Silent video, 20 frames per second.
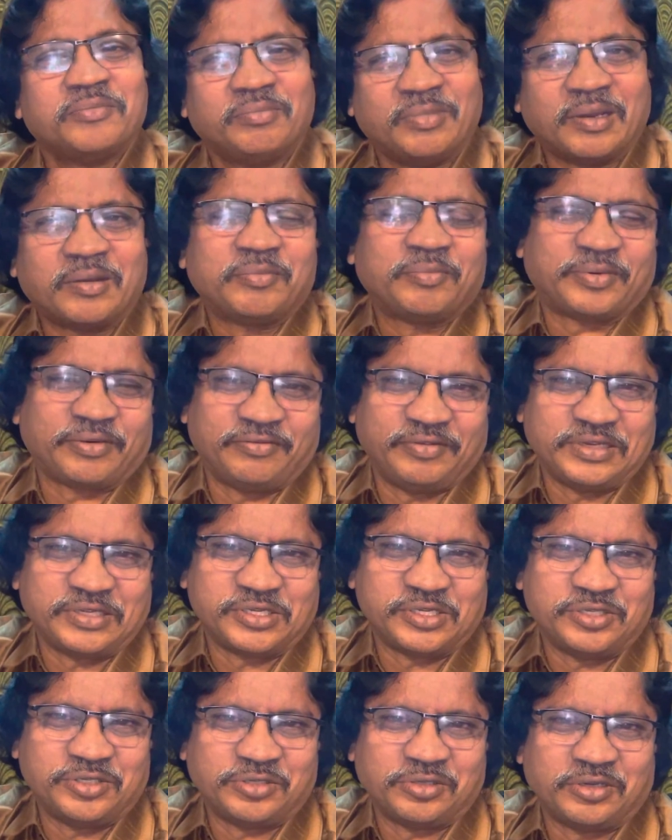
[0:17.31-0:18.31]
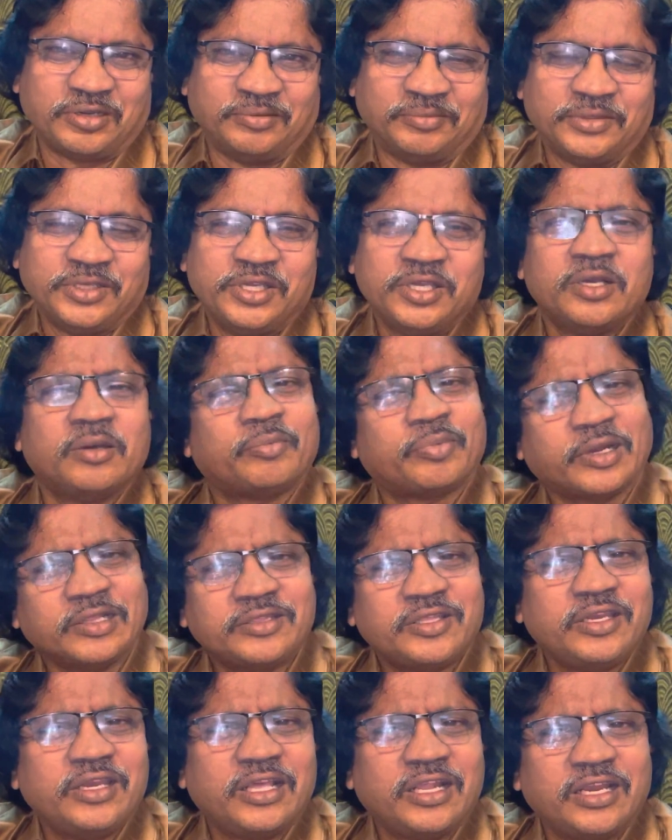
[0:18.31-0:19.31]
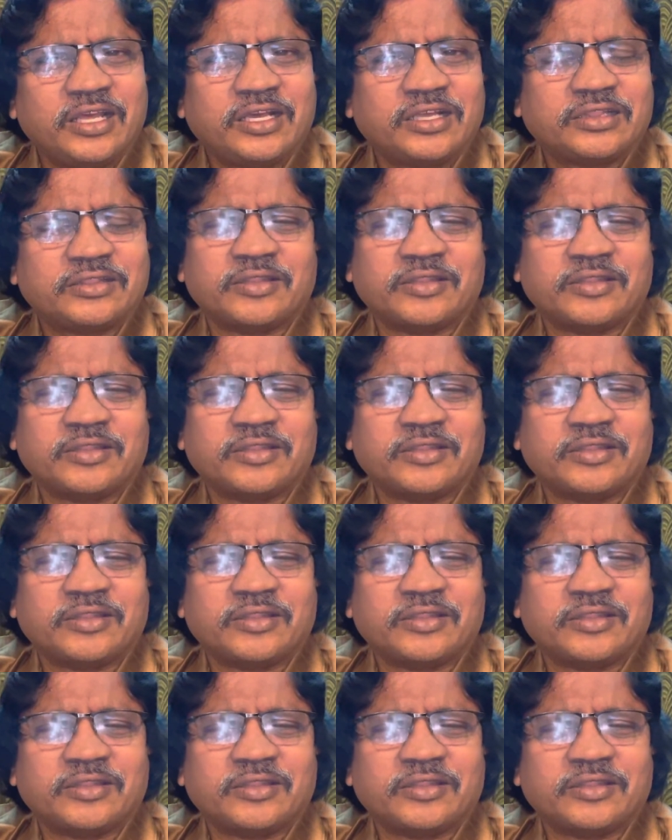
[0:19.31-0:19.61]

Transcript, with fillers: మనం ప్రవేశించినాం ప్రతి నెల